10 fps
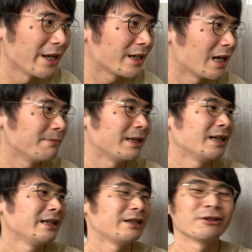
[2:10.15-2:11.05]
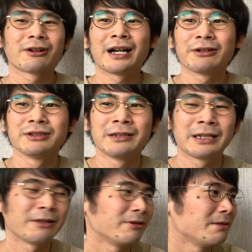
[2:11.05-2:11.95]
えー、1回目いろいろ開票出
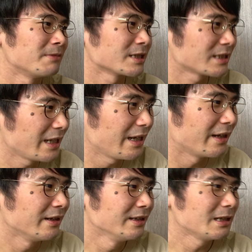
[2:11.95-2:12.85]
ておりまして